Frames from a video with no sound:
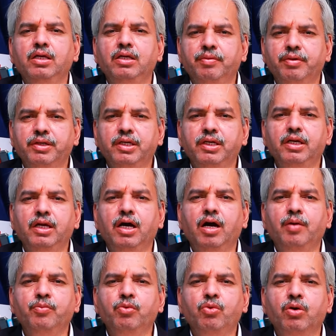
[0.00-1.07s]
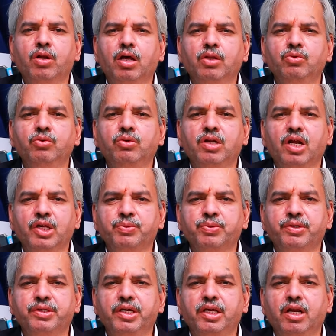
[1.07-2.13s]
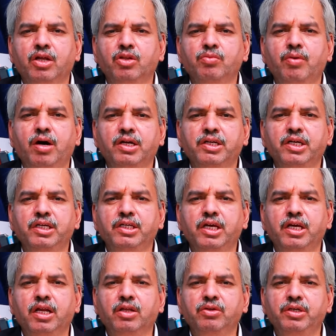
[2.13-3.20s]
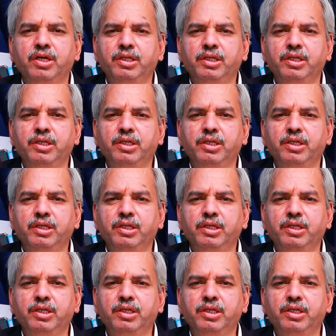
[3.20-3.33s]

ఎవరికి అమ్ముకోరాదు ట్రాన్స్ఫర్ చేయరాదు మార్కెట్ చేయరాదు